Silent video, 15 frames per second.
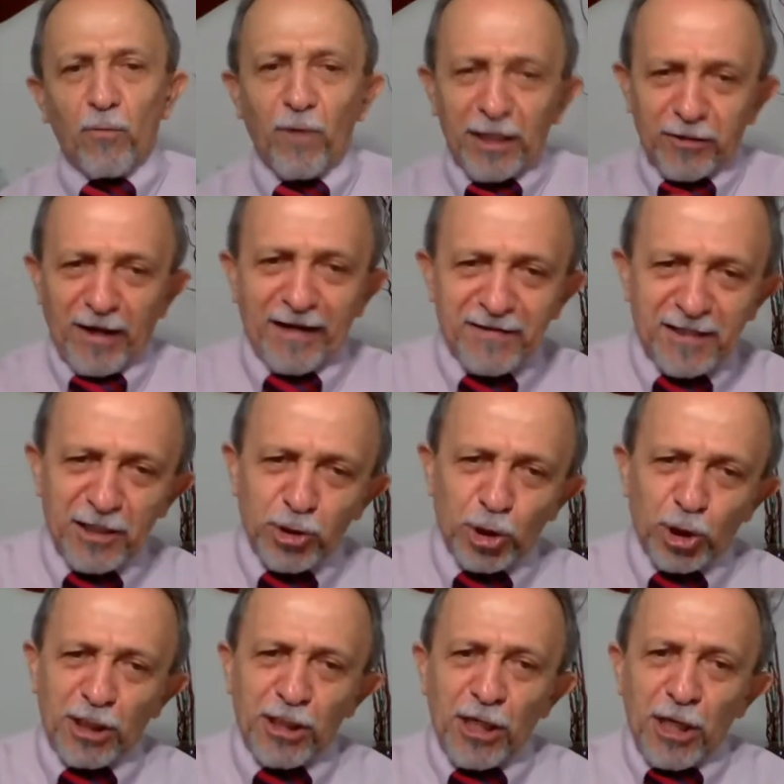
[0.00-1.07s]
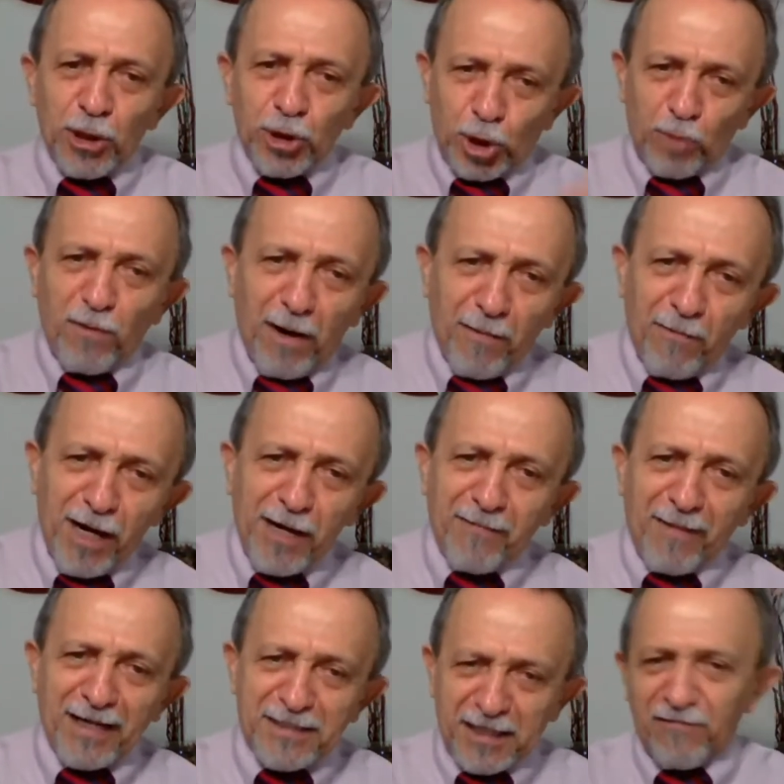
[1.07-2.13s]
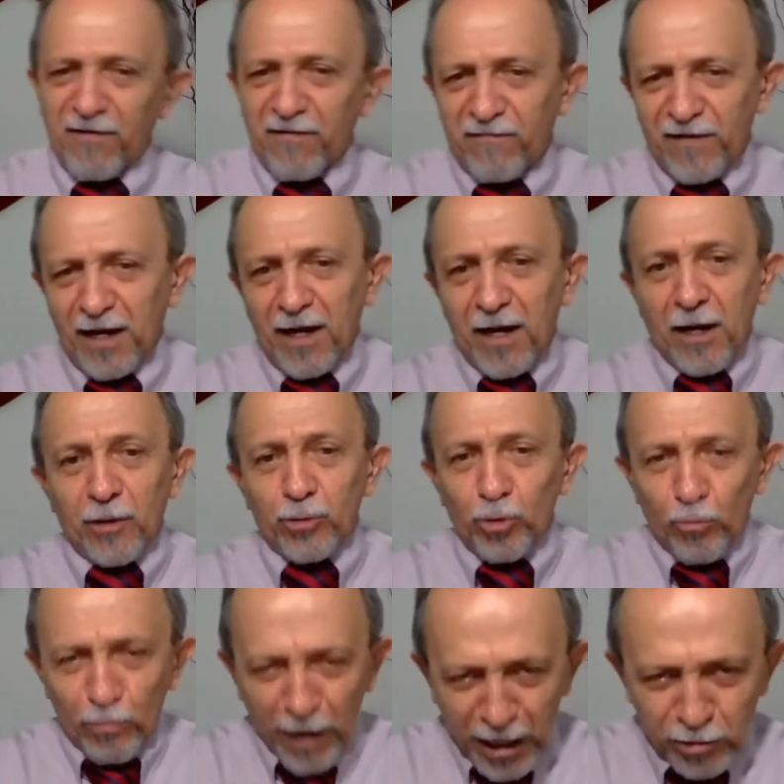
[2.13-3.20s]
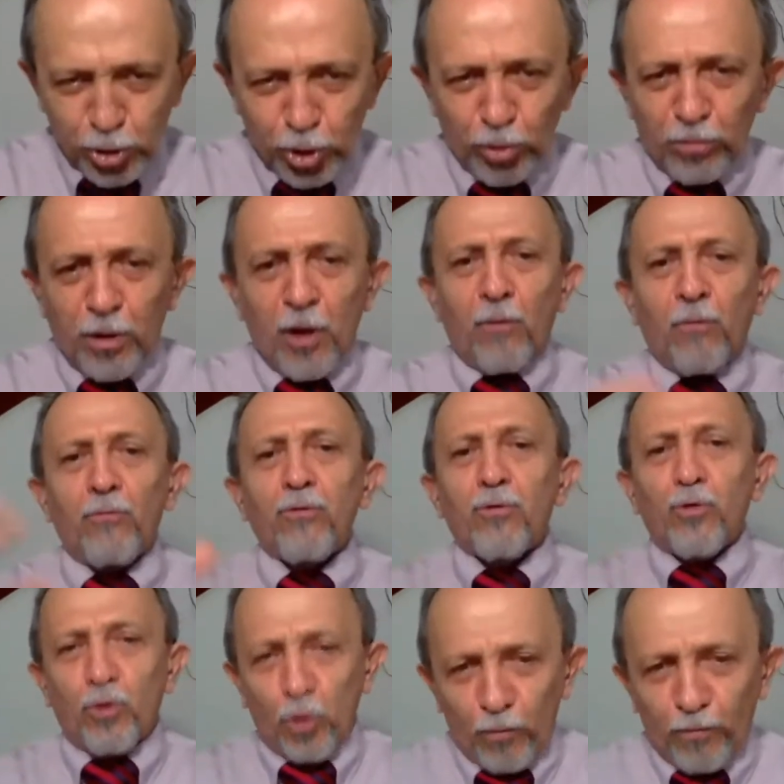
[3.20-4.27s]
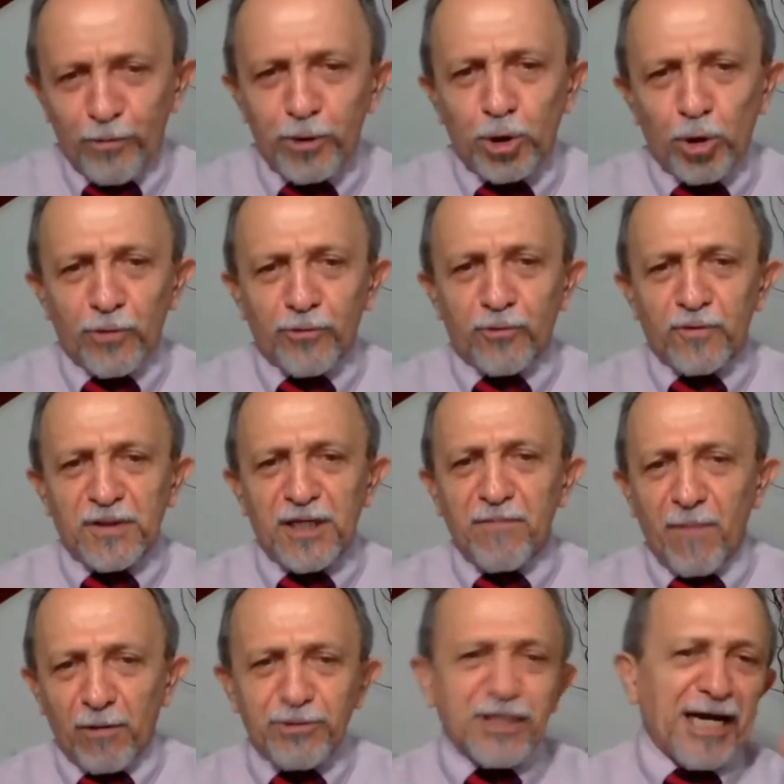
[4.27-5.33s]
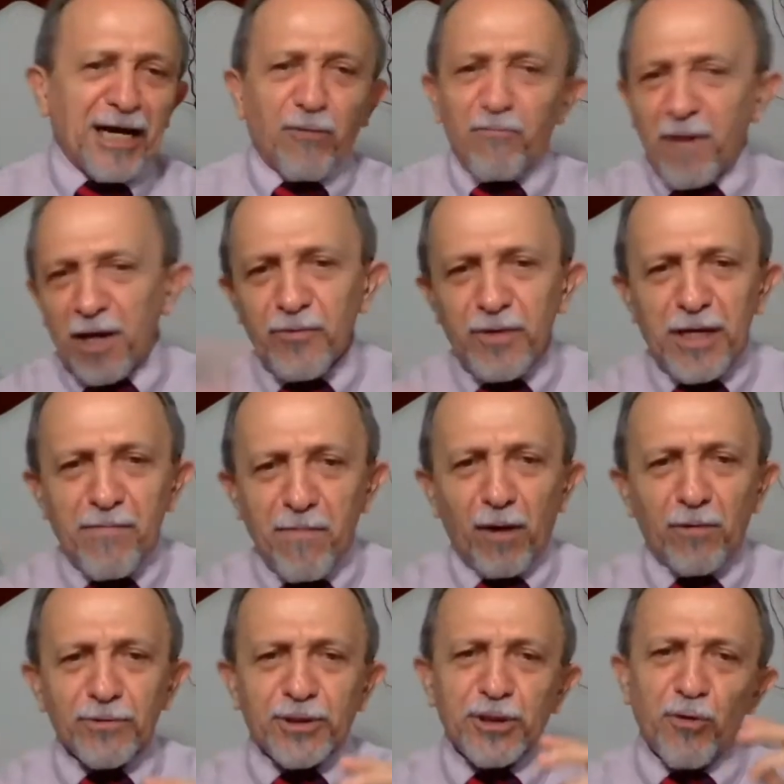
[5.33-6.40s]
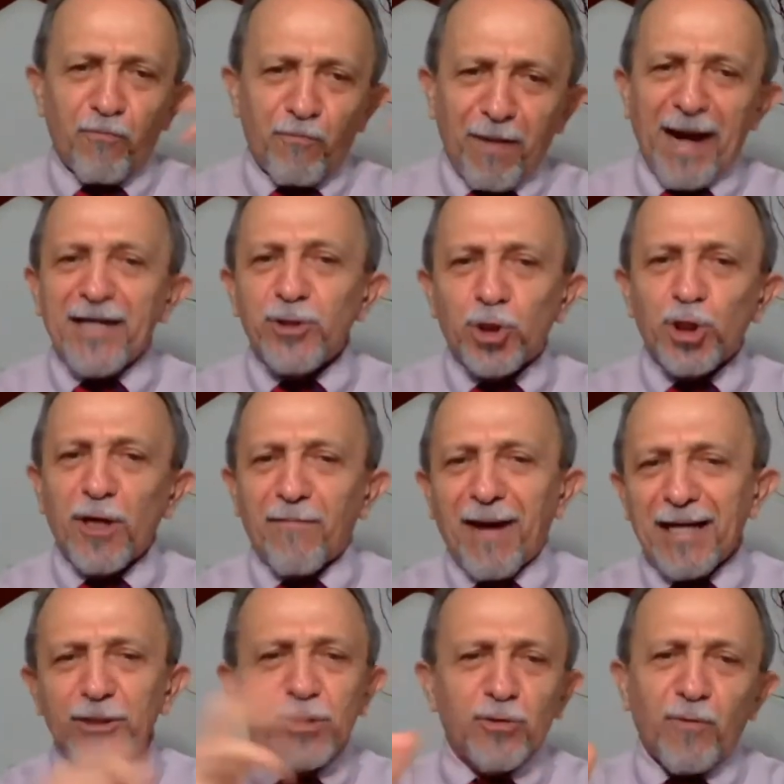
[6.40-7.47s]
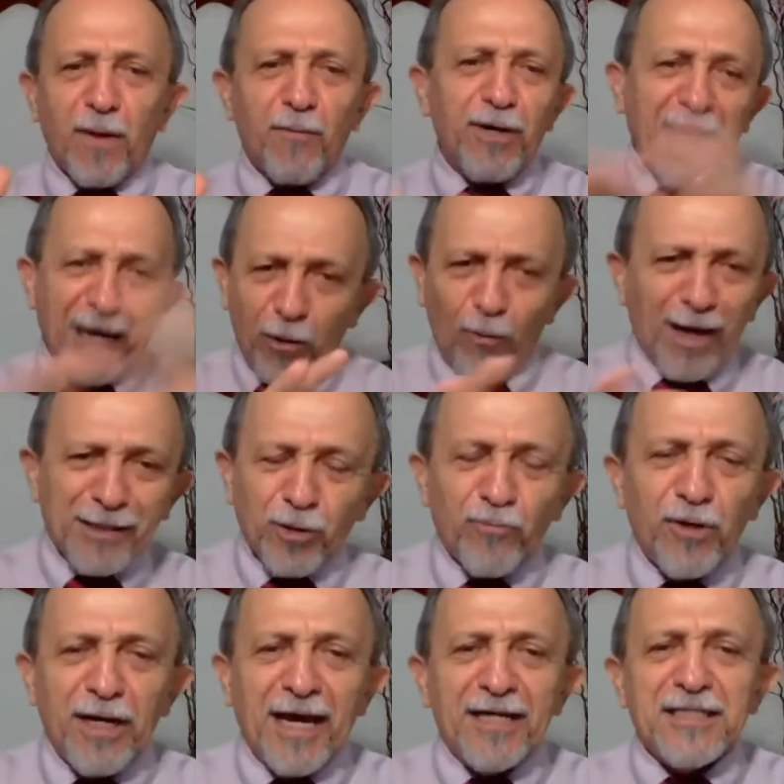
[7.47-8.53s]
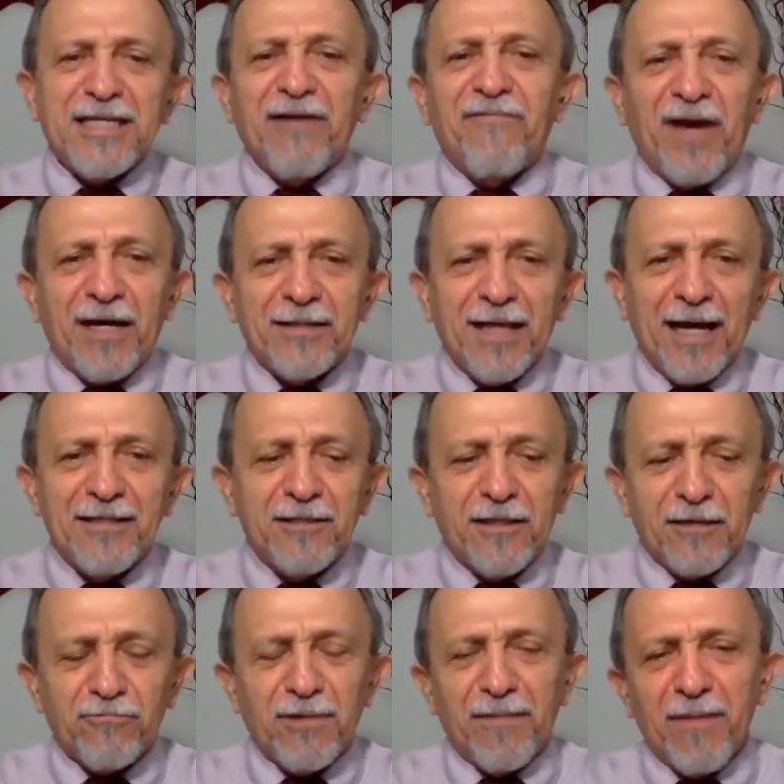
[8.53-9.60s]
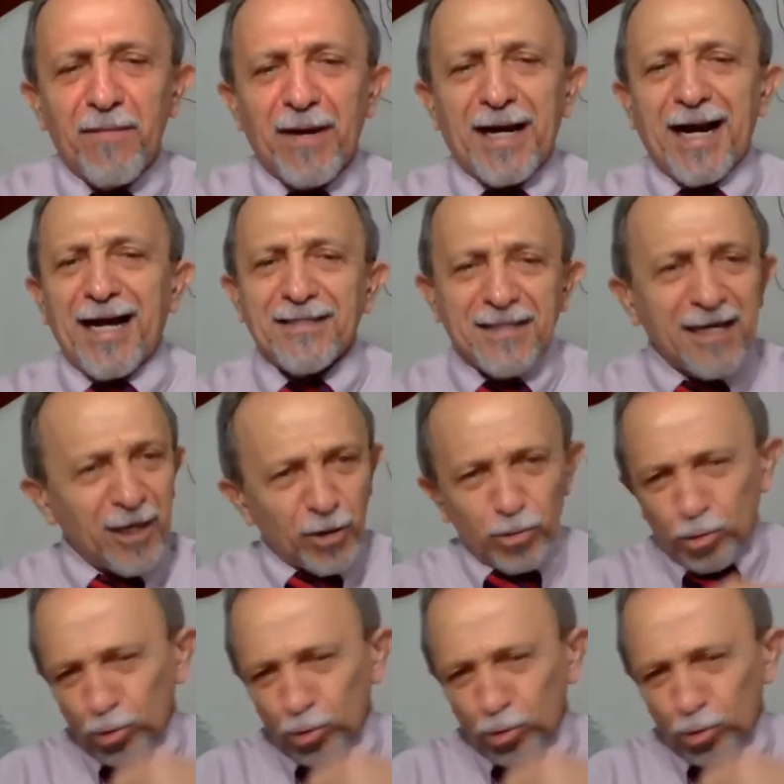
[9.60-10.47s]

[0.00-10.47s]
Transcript: um adolescente que tinha uma mãe, mas que vivia no meio de um, um grupo de outros irmãos que eram meio-irmãos e o pai tinha mais de uma mulher, quatro mulheres, na verdade, dentro da mesma casa.